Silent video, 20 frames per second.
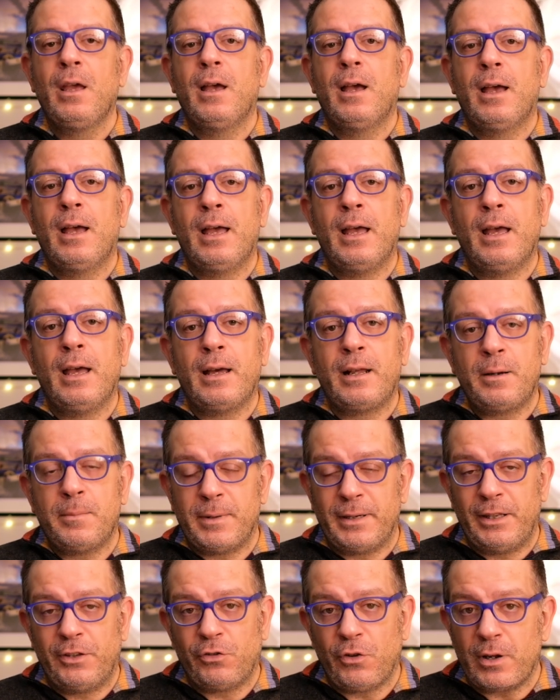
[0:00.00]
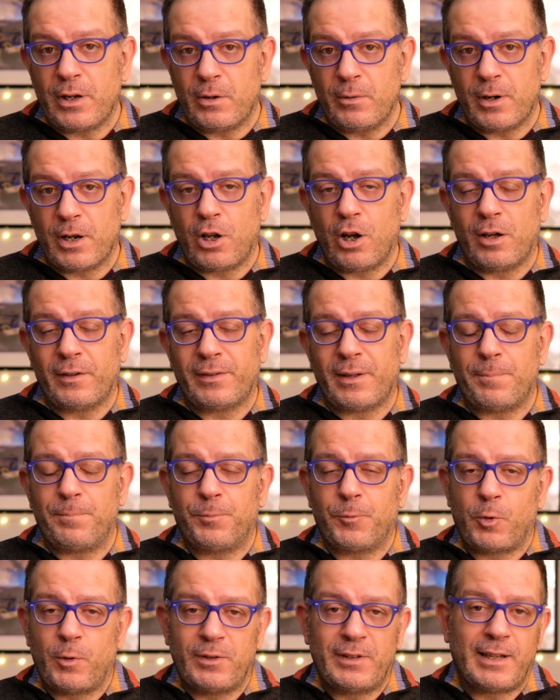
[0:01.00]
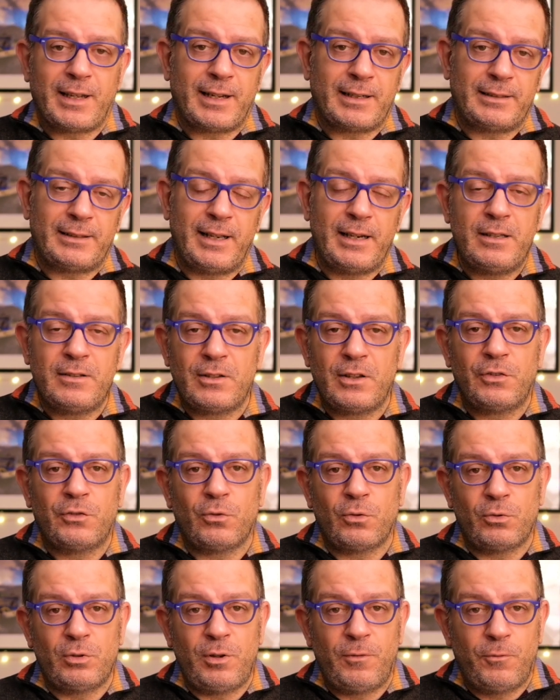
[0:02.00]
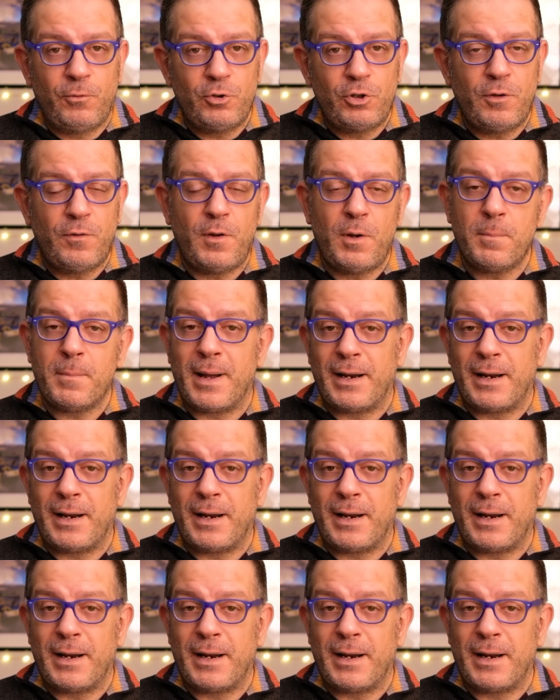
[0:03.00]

Eh, ribadisco anche una cosa, queste caratteristiche sono di Fujifilm,